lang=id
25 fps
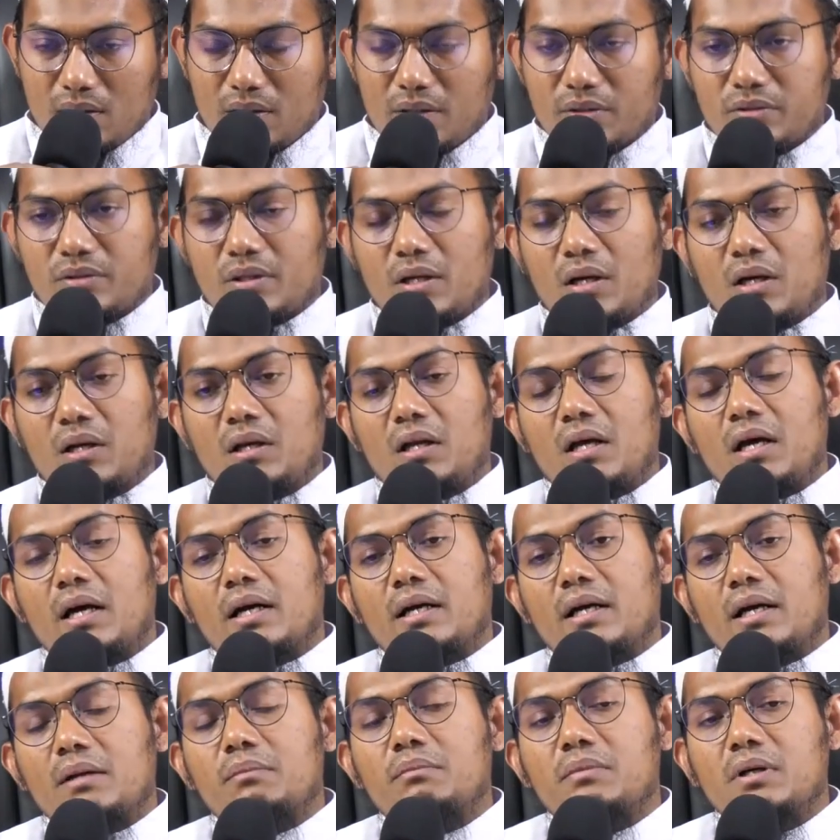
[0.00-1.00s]
Niscaya Allah
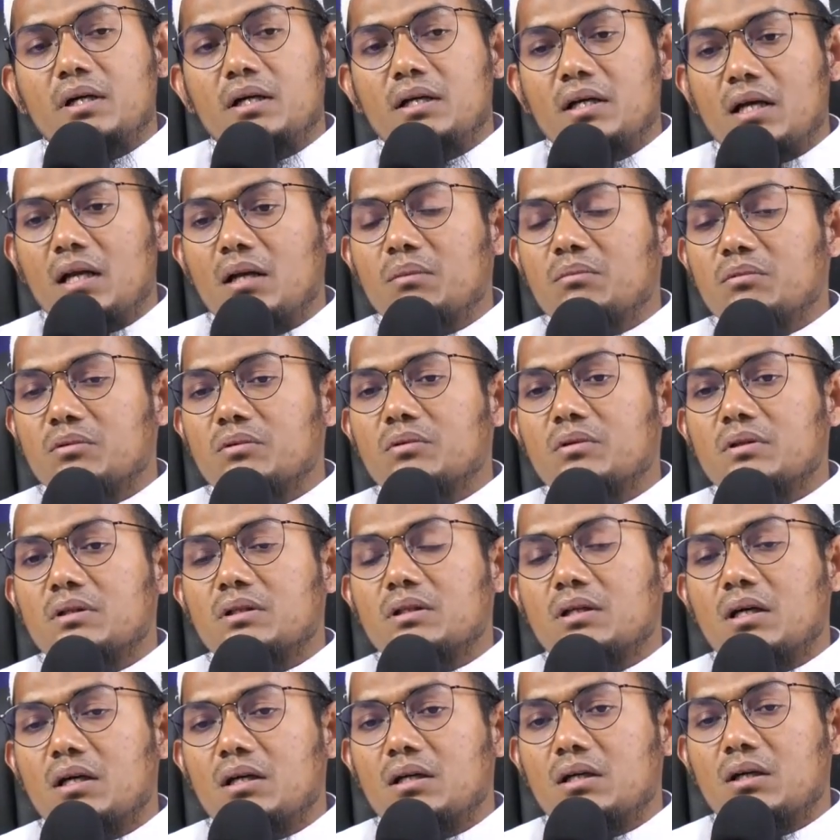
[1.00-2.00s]
akan mengenalmu
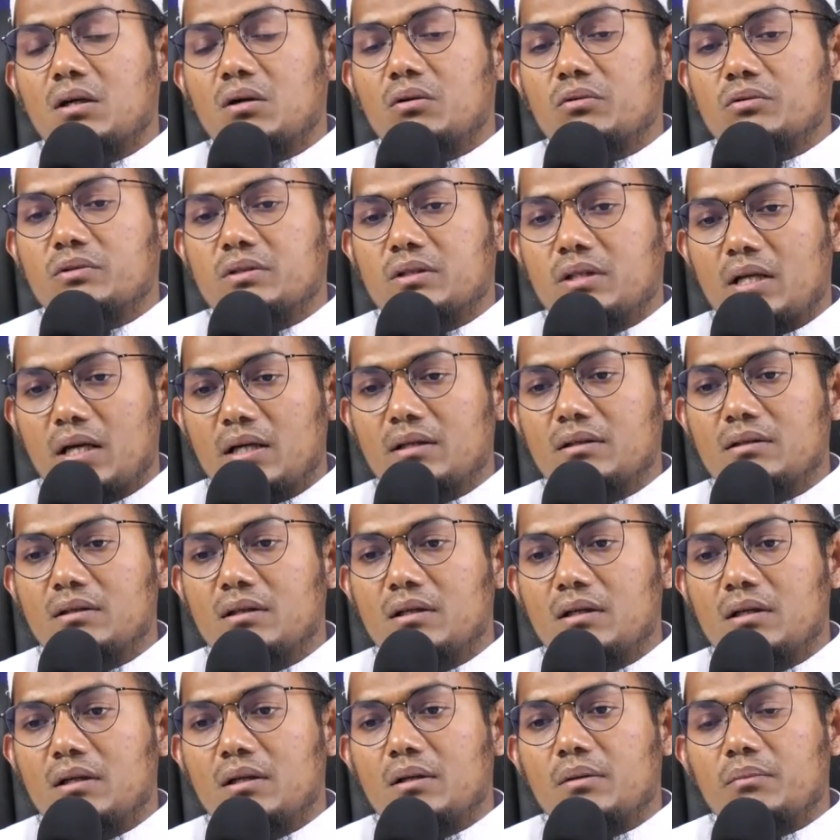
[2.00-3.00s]
ketika engkau sedang
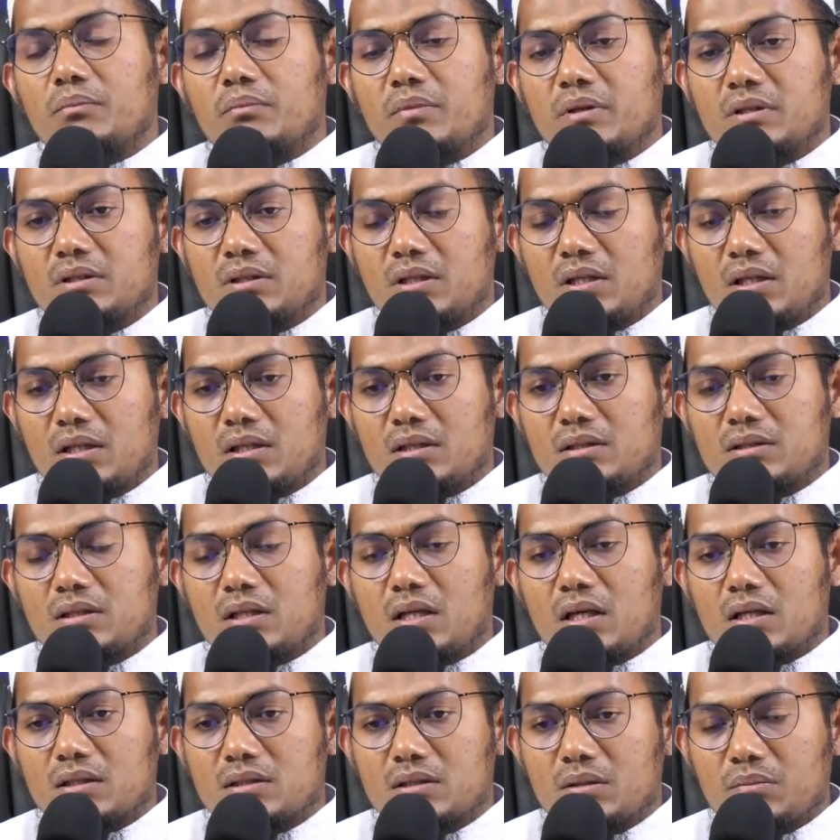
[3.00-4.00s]
miskin,
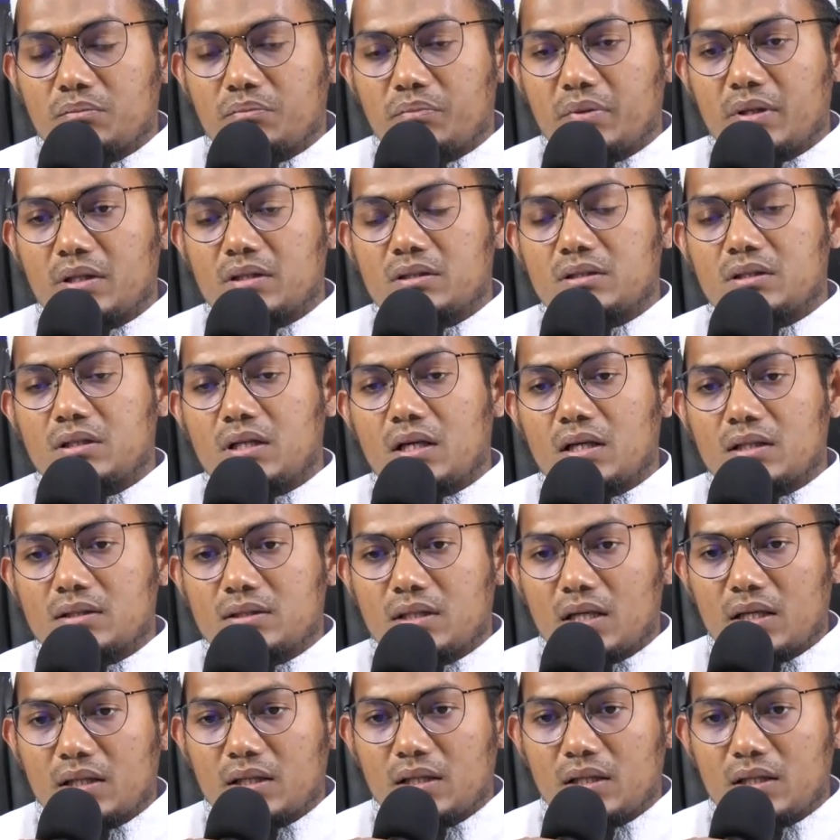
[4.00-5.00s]
sedang sempit, sedang
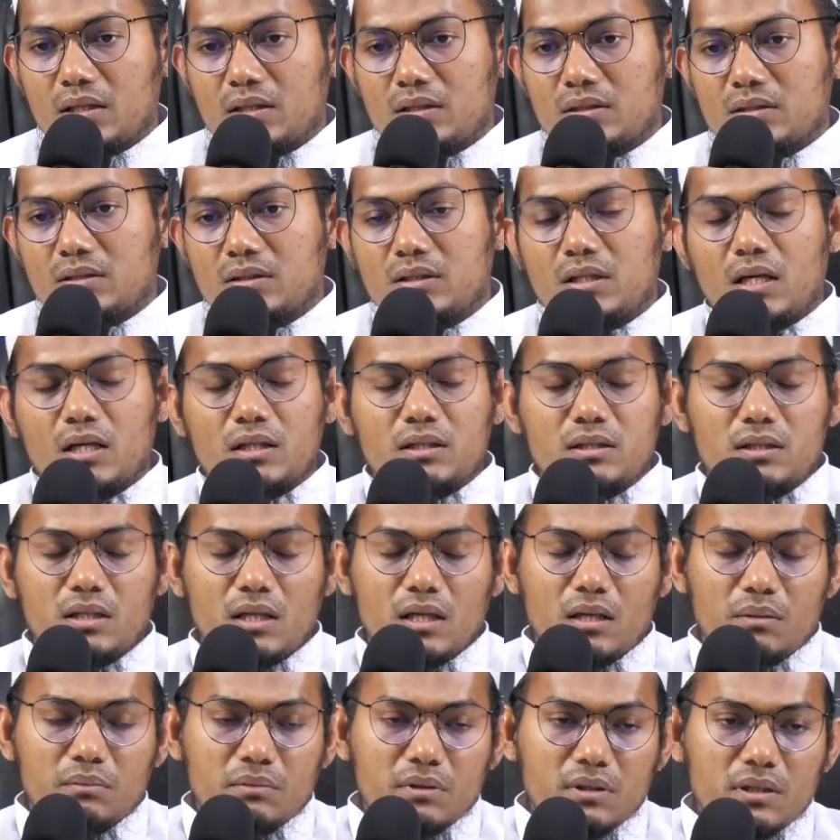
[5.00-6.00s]
sakit, sedang di
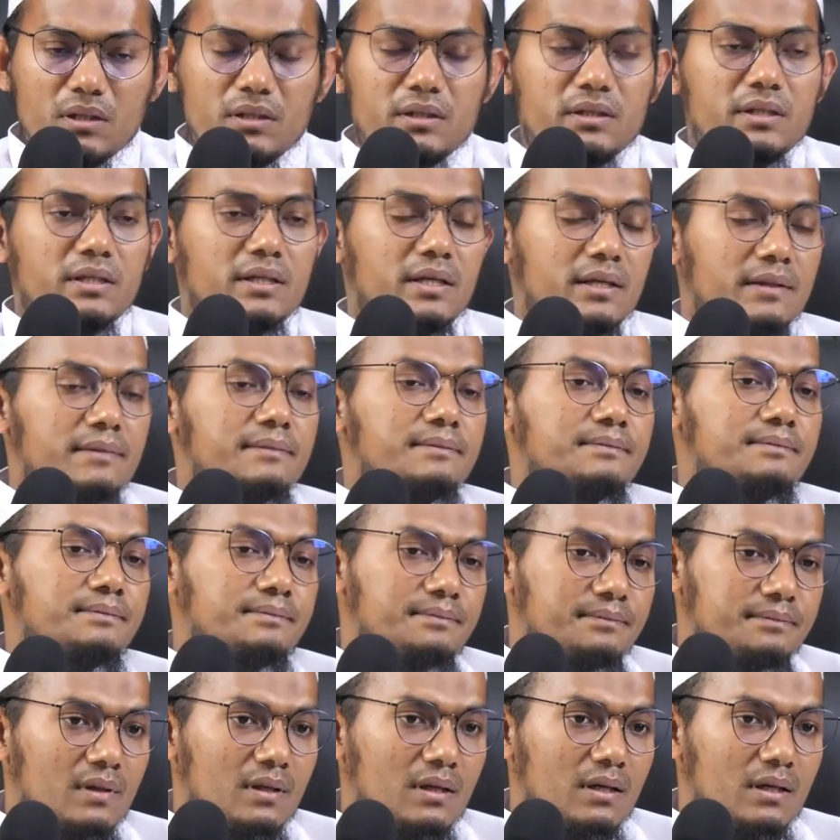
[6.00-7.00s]
dalam kegentingan.
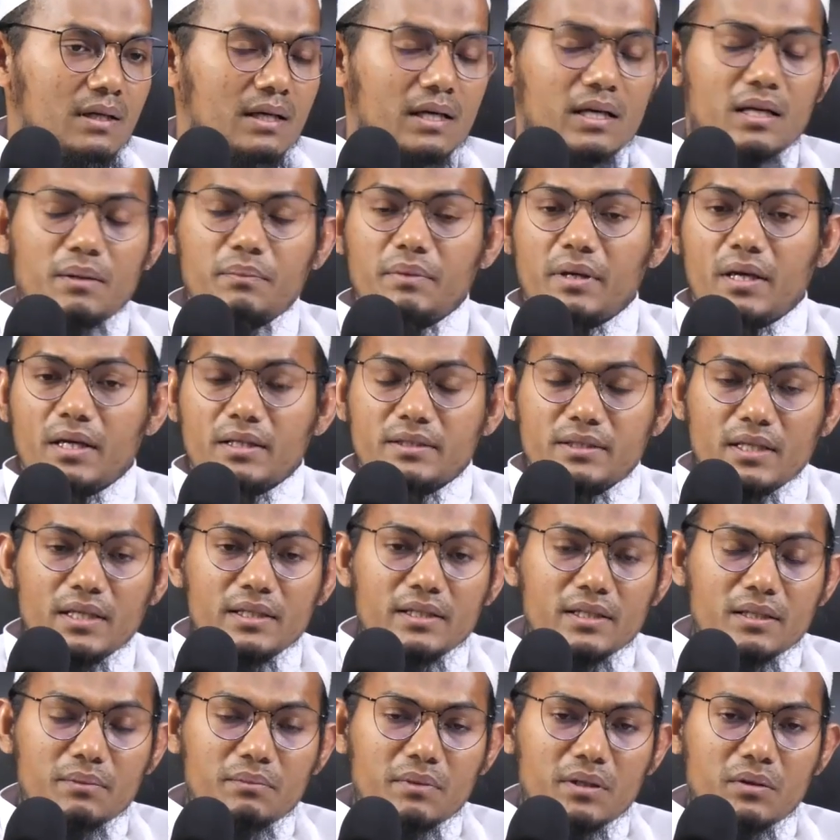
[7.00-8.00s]
Karena
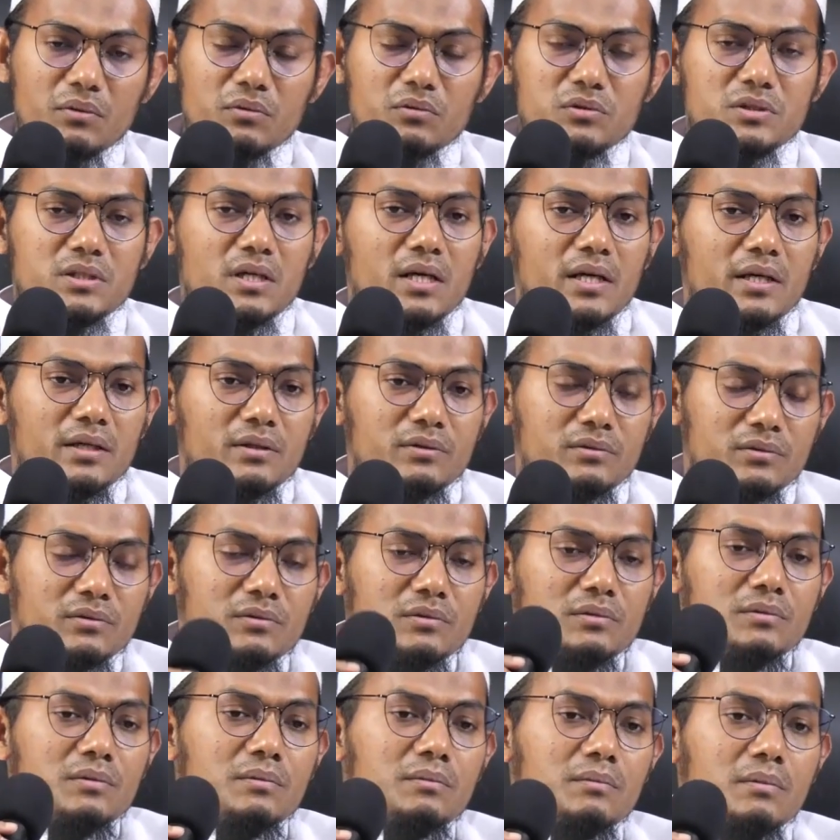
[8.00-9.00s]
biasanya manusia
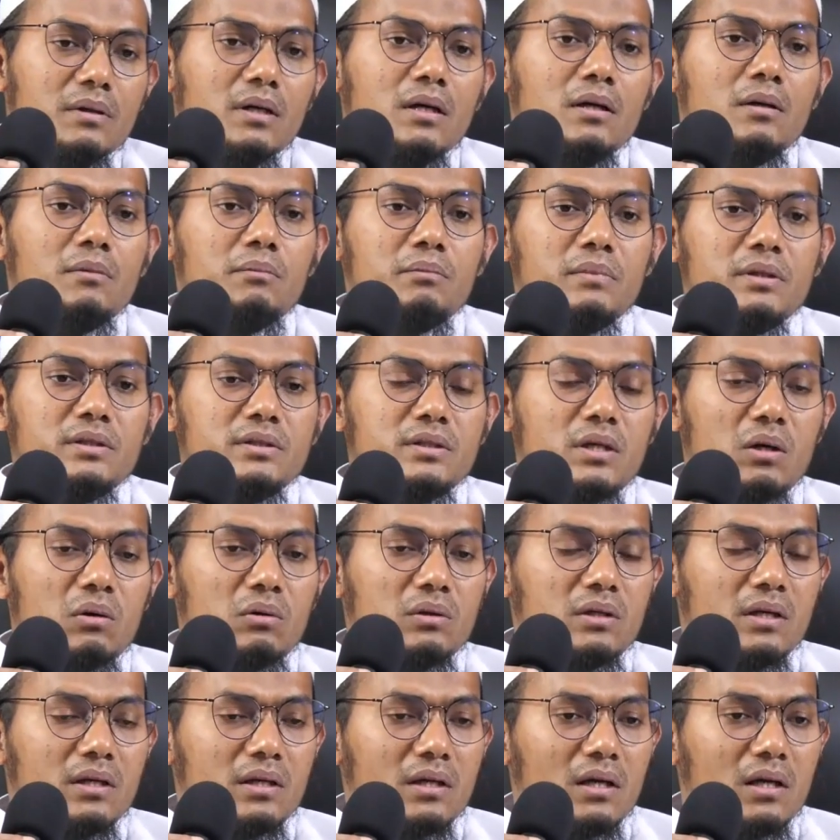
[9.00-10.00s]
itu
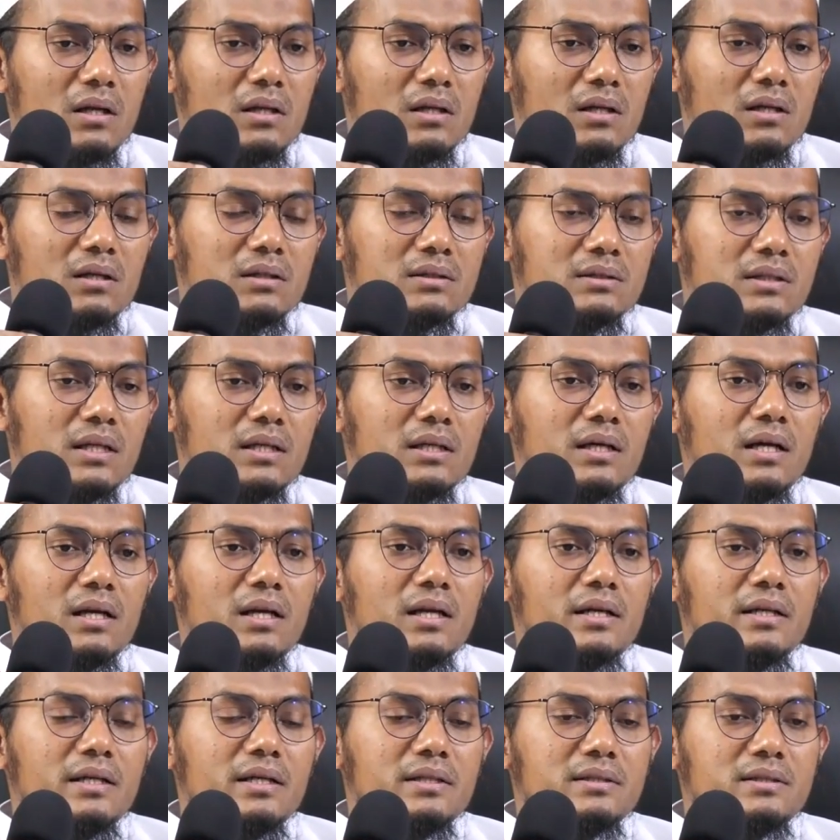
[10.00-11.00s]
menjauh dari Allah
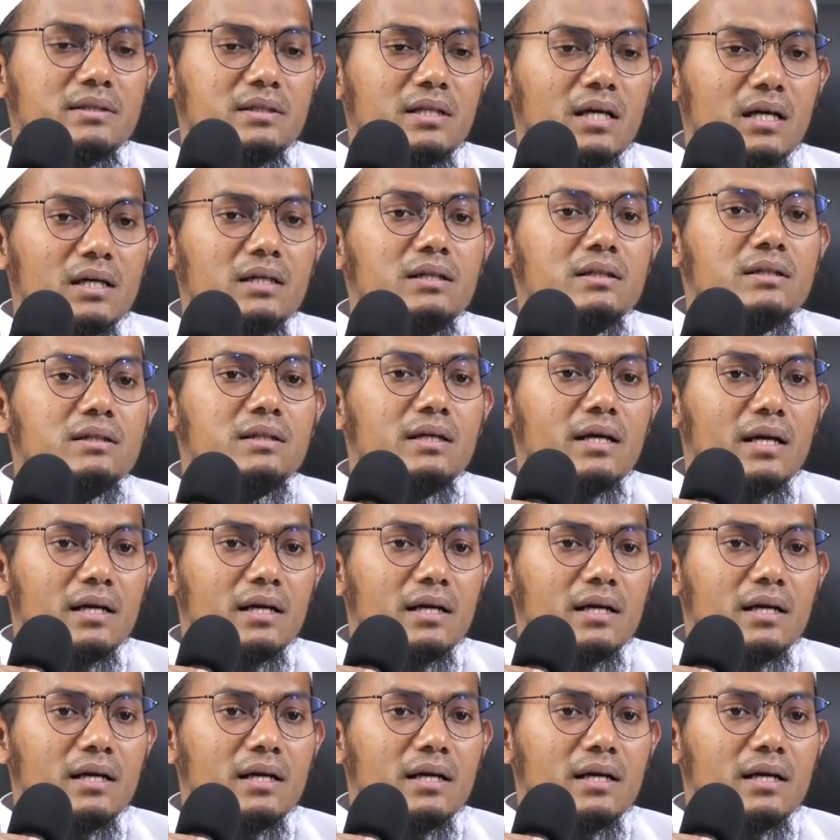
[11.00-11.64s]
tatkala dia sedang